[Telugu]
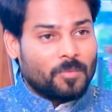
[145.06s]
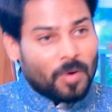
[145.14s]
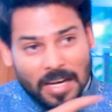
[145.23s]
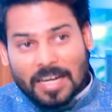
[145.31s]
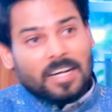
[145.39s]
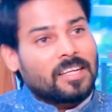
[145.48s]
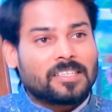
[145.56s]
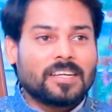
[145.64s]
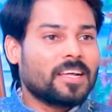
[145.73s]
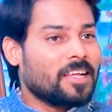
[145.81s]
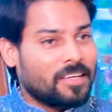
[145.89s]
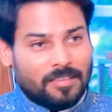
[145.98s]
వాళ్ళకి అట్లా
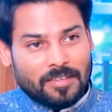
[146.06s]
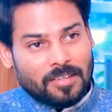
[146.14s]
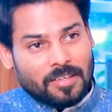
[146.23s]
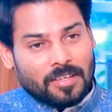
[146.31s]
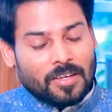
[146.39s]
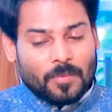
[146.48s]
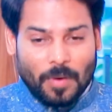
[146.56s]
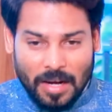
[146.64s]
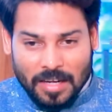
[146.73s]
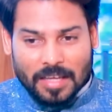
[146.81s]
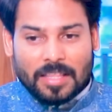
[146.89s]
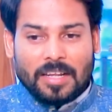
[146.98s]
జరగలే
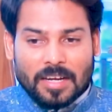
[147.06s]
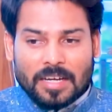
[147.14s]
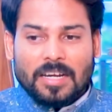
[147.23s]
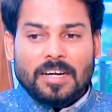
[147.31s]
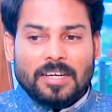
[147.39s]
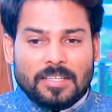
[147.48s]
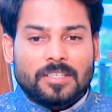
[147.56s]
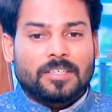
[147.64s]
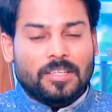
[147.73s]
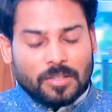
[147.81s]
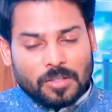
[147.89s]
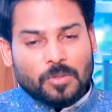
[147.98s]
వాళ్ళకి ఏదన్నా ఇట్లాంటి
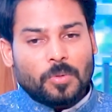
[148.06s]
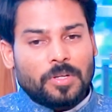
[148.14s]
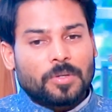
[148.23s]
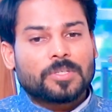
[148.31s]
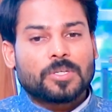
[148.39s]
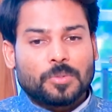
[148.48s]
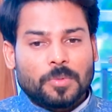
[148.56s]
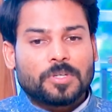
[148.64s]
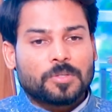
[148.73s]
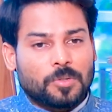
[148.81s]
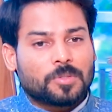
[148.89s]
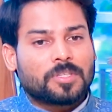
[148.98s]
డిసిజన్ తీసుకొని
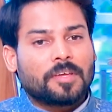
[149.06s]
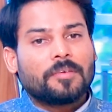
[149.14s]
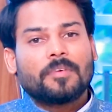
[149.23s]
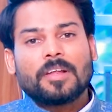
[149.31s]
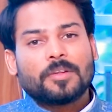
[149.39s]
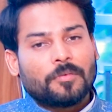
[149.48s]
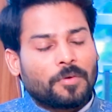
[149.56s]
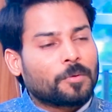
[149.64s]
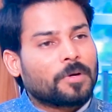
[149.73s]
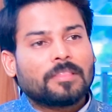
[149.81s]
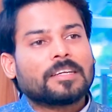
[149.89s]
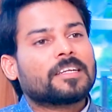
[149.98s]
సిచ్యువేషన్స్ వస్తే వాళ్ళని ఎవరు
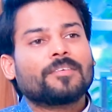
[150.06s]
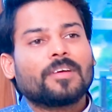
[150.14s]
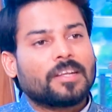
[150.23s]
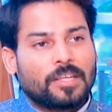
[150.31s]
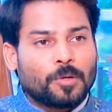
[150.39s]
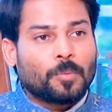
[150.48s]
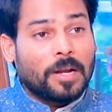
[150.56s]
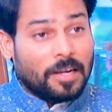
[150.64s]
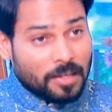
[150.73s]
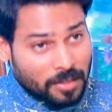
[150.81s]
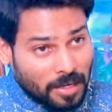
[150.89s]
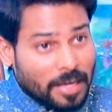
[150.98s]
కూడా తిట్టే వాళ్ళు లేరు
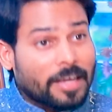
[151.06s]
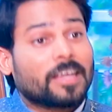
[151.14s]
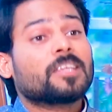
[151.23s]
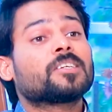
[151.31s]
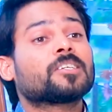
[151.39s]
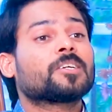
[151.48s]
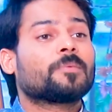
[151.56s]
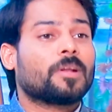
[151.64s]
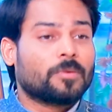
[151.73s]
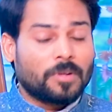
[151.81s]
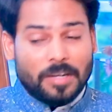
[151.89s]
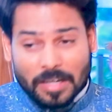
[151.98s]
వాళ్ళకి ఇంకా ఎంకరేజ్ చేసే
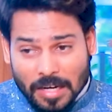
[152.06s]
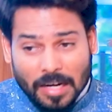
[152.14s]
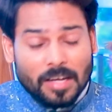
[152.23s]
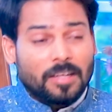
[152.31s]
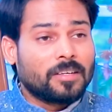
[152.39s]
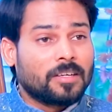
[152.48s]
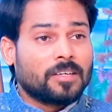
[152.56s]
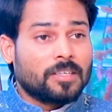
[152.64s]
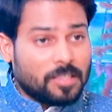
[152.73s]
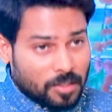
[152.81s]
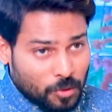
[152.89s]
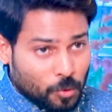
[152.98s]
వాళ్ళు ఉన్నారు ఇక్కడ
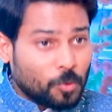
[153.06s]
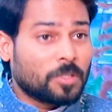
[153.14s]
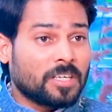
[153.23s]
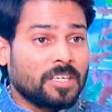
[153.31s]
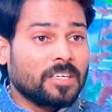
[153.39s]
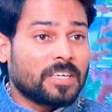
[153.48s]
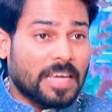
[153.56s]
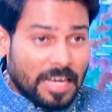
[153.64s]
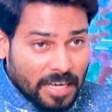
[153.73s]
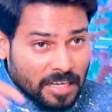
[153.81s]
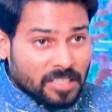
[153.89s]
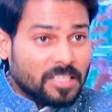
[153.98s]
యూత్కి
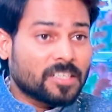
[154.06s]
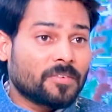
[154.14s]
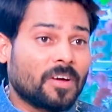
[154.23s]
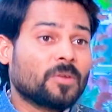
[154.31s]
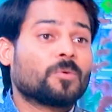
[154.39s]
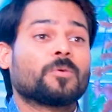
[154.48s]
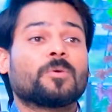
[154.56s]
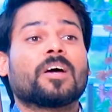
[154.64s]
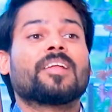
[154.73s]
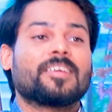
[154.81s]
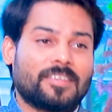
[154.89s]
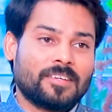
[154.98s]
ఎంకరేజ్ చేసే వాళ్ళు కూడా
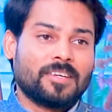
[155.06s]
ఉండాలి